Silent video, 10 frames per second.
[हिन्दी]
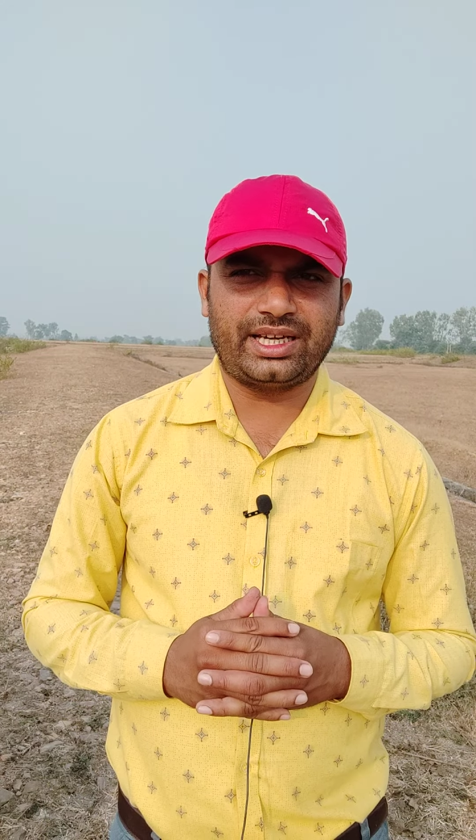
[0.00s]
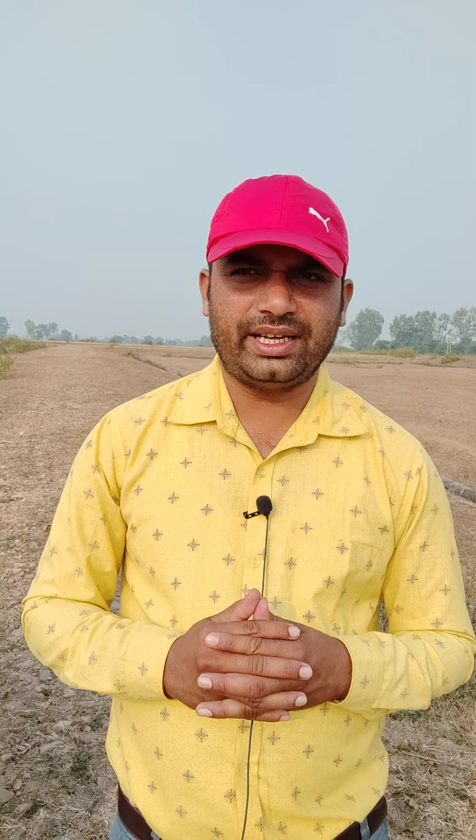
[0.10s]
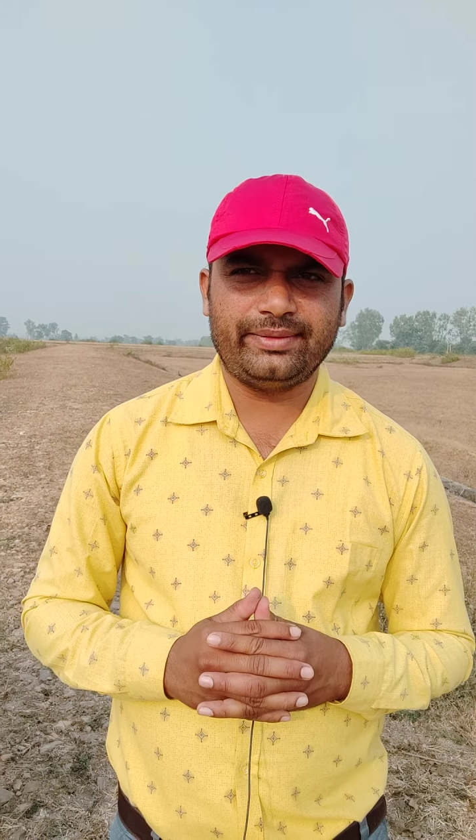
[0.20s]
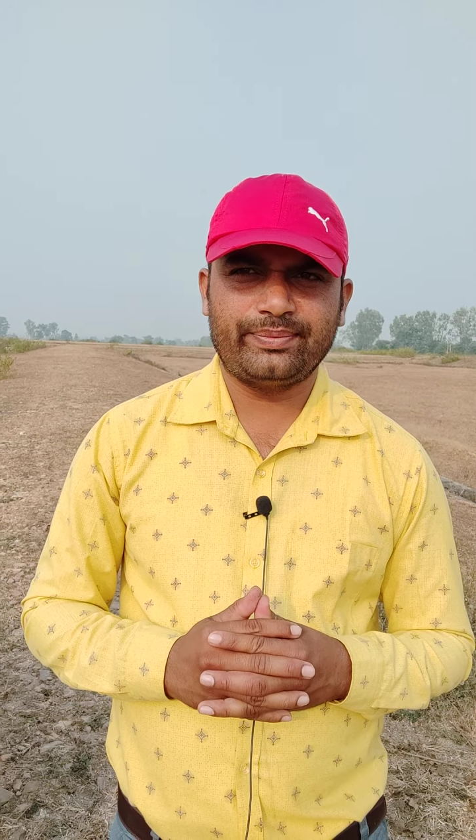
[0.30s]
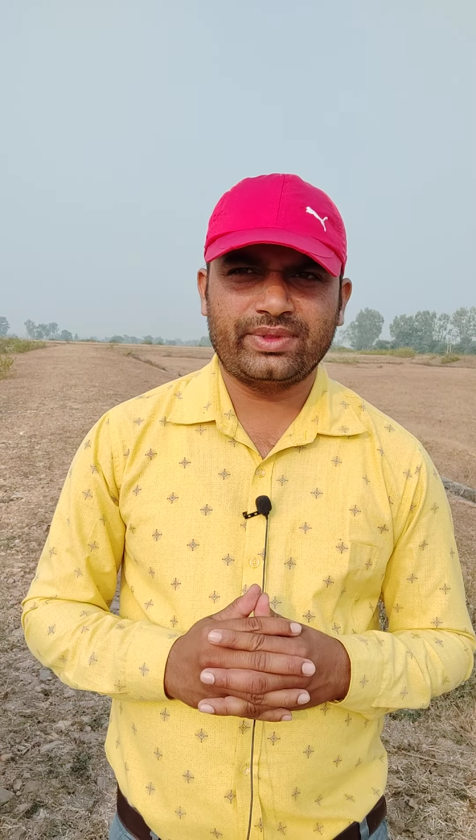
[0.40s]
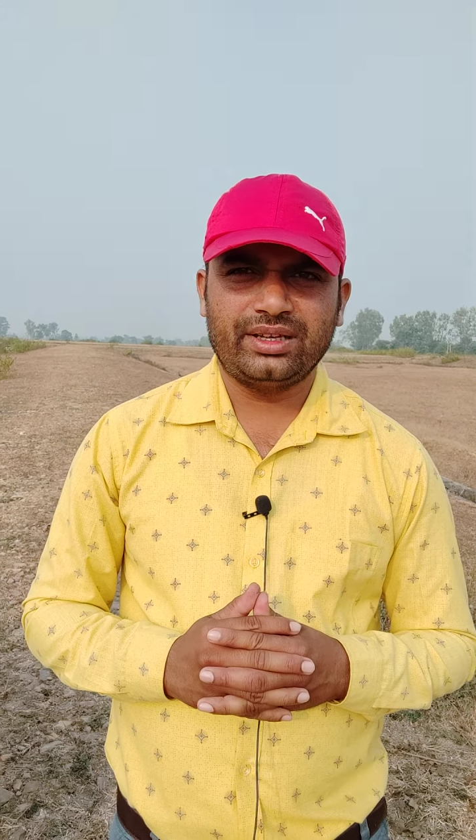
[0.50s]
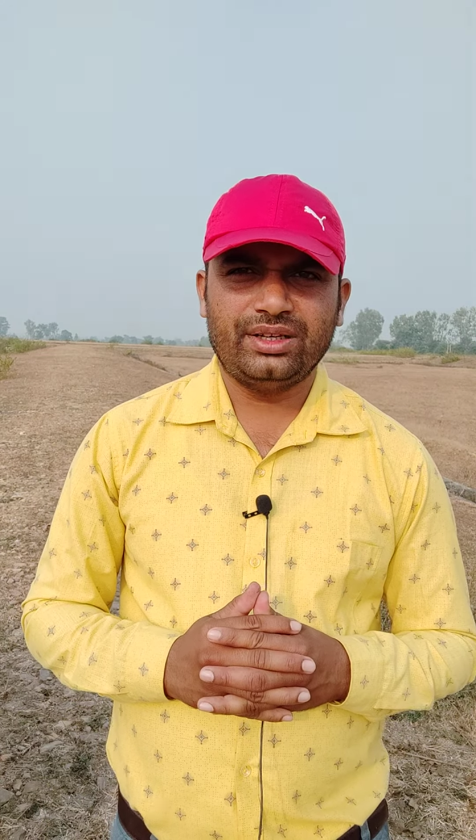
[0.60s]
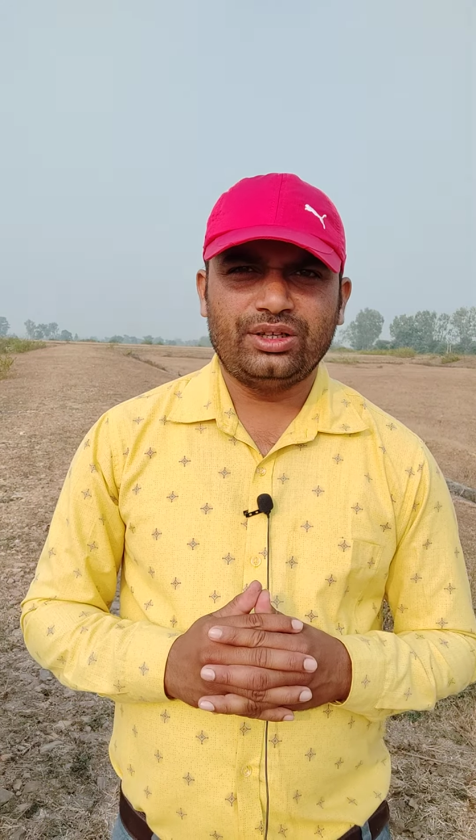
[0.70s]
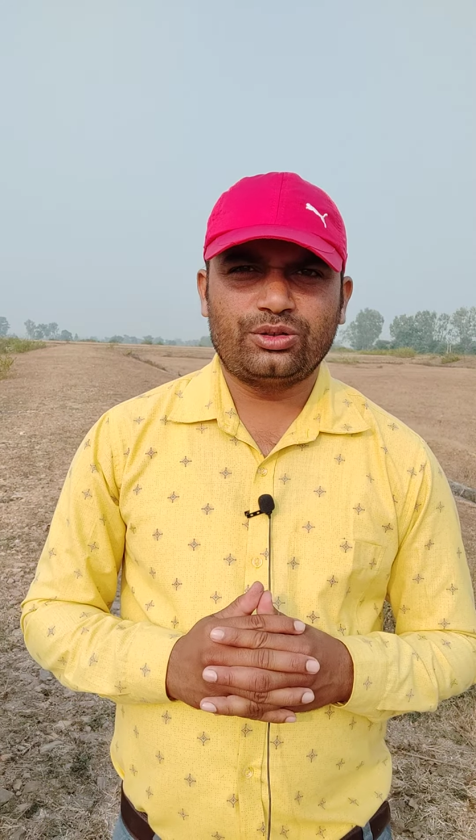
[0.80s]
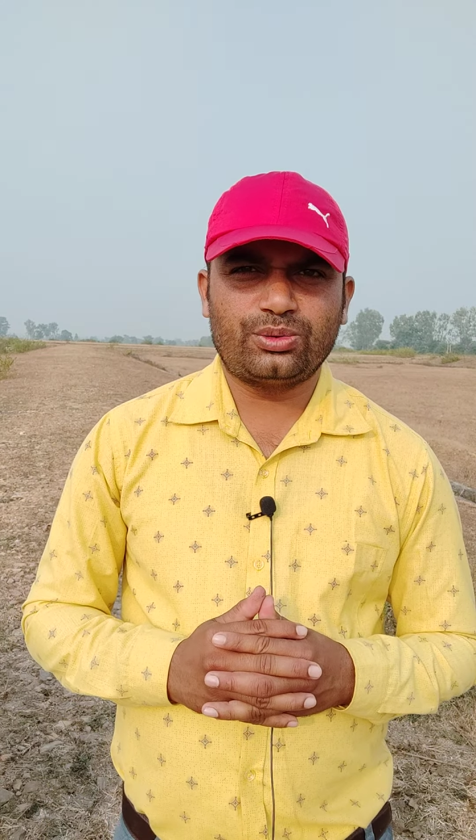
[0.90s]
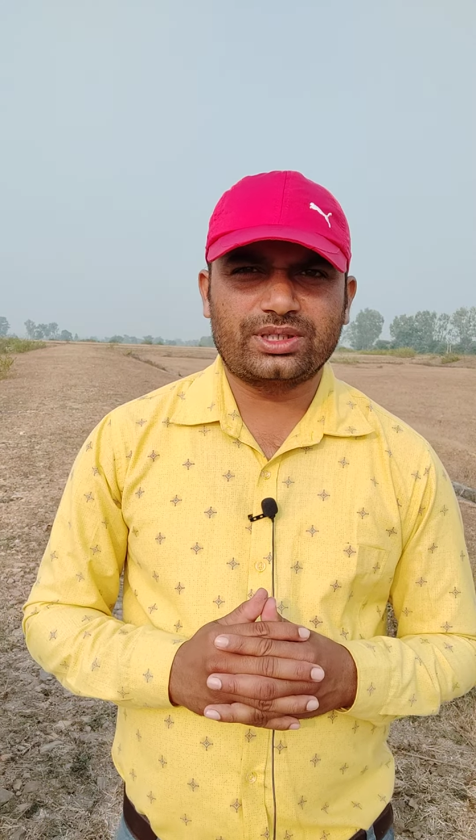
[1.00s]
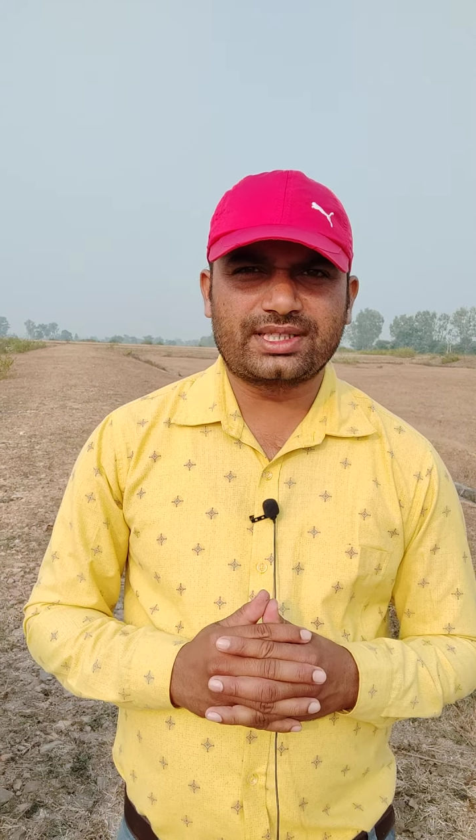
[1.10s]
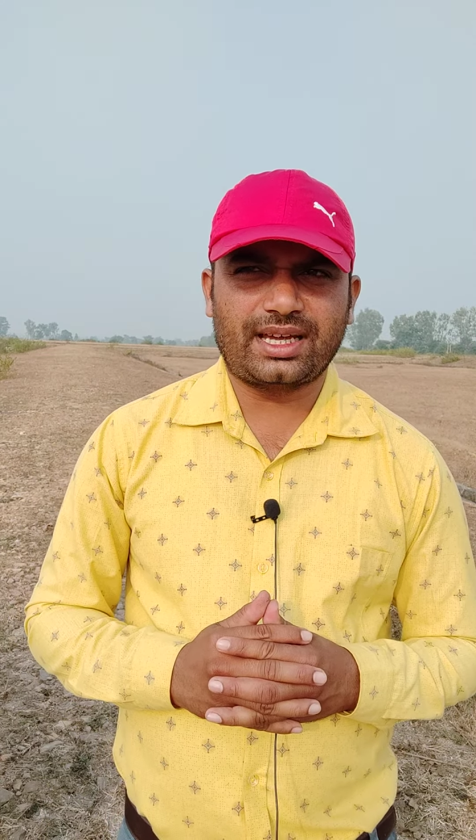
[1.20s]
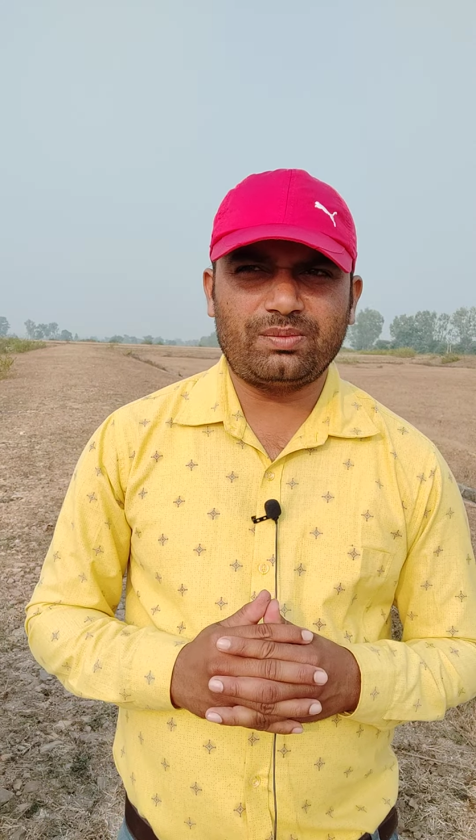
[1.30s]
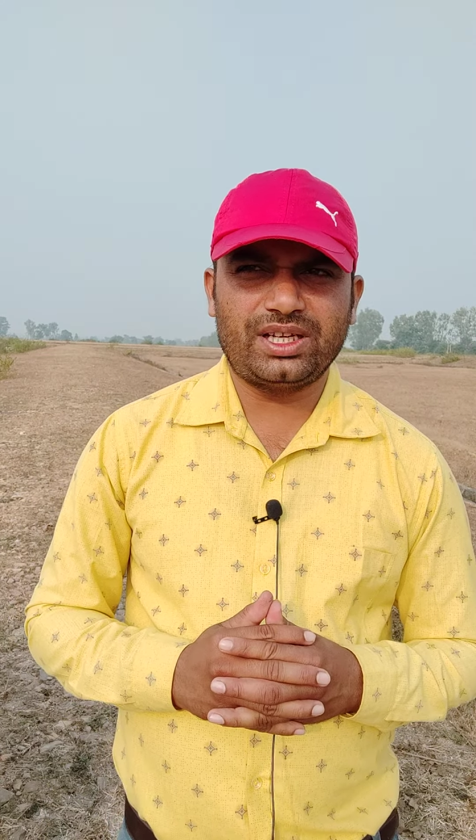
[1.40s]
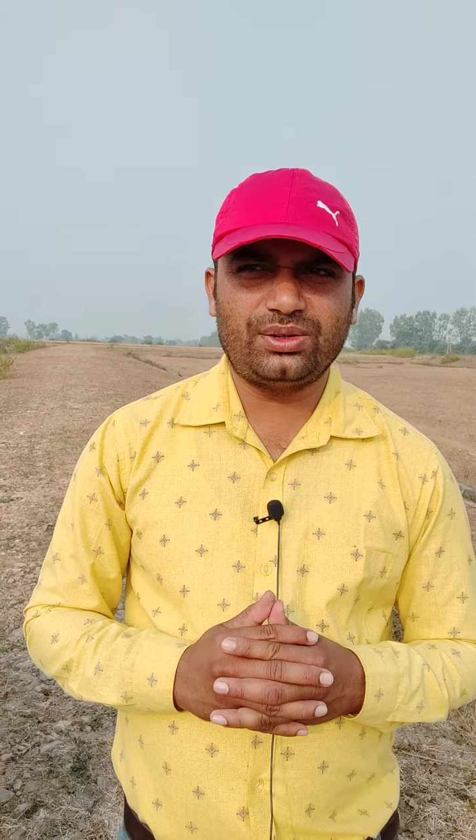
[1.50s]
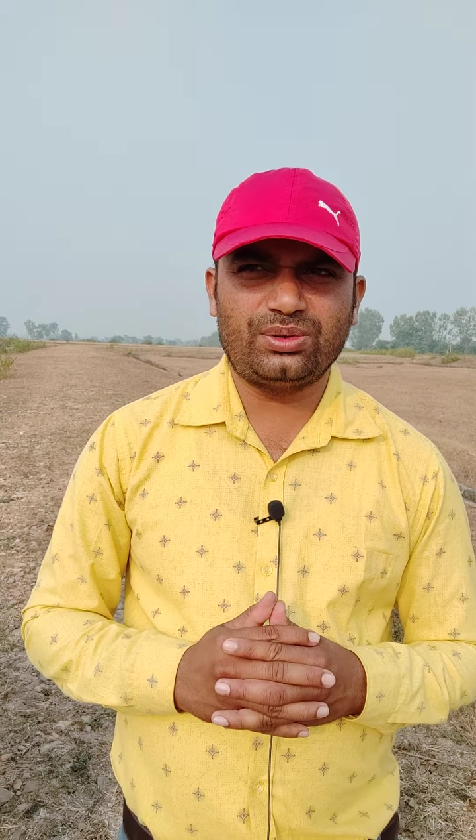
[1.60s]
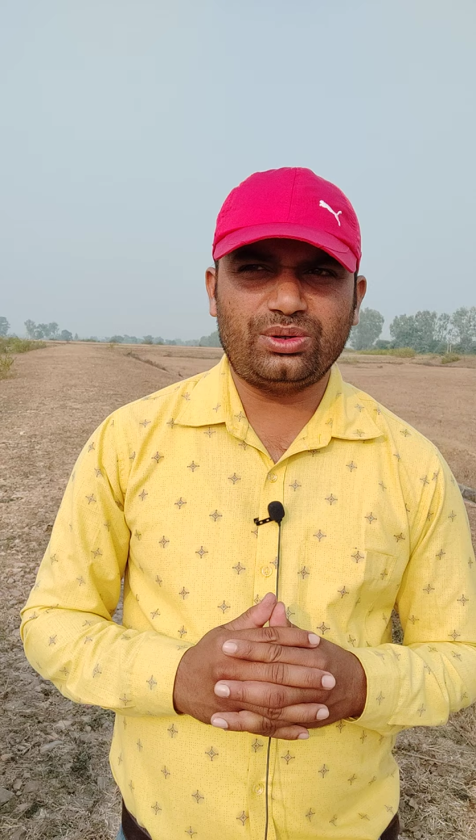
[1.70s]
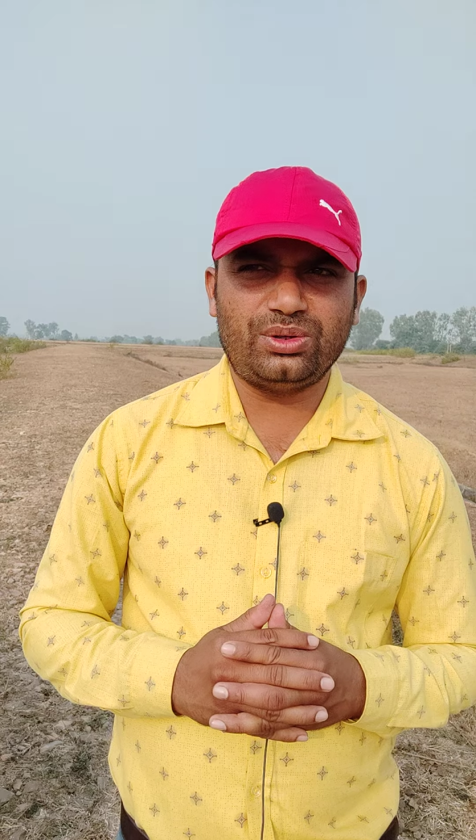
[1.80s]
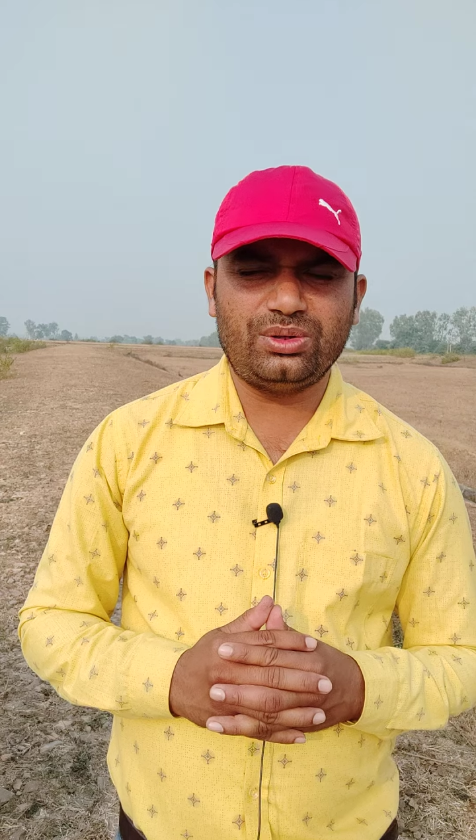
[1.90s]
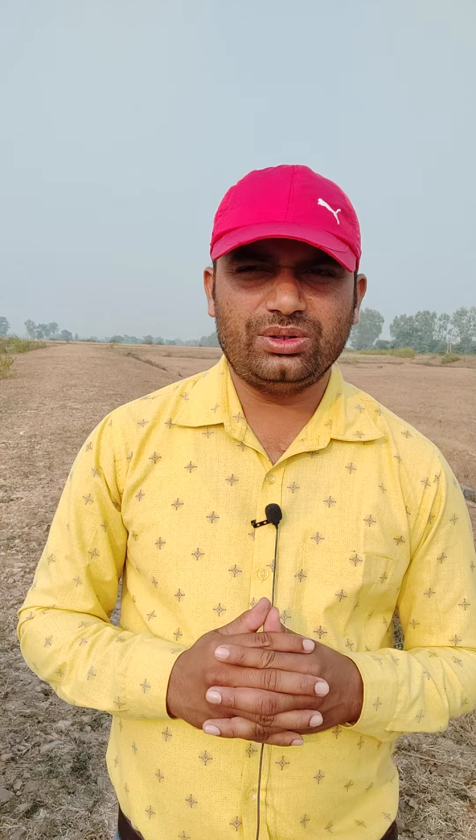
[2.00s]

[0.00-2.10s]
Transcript: है तो किसान भाइयों को